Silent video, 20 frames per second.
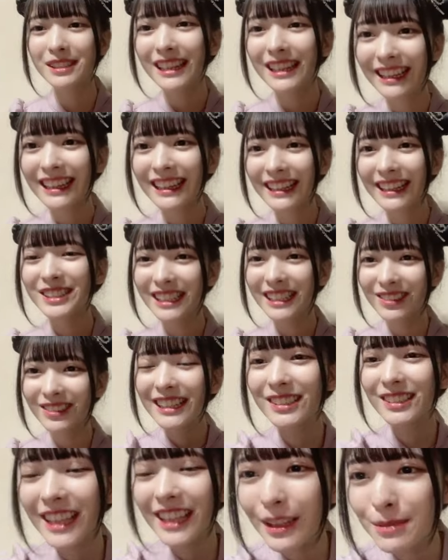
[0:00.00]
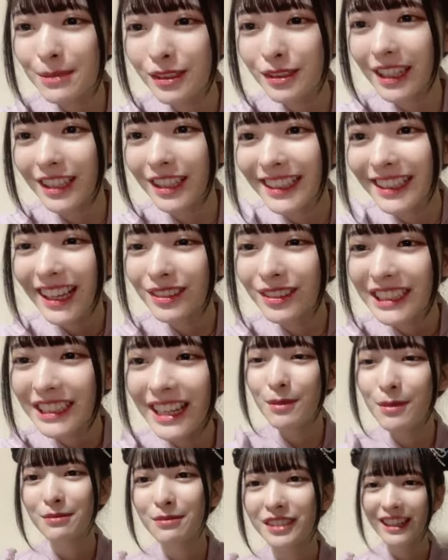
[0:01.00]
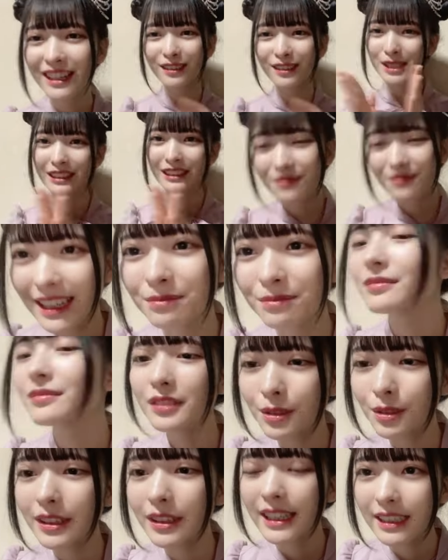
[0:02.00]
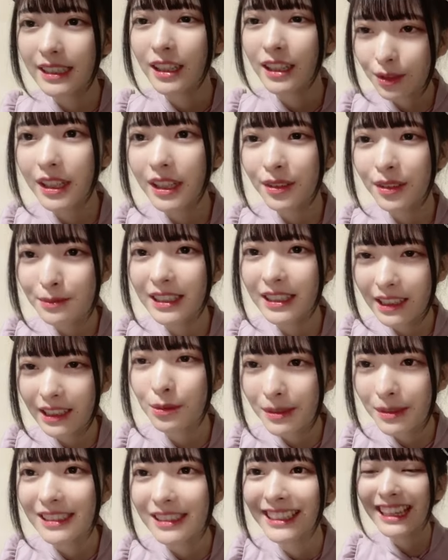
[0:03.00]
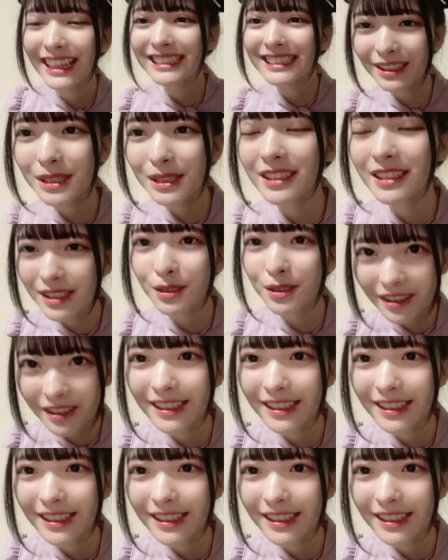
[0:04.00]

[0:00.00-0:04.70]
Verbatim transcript: そう割と幅広いジャンルを見てるのでちょっと思い出してきますねえちょっとやばい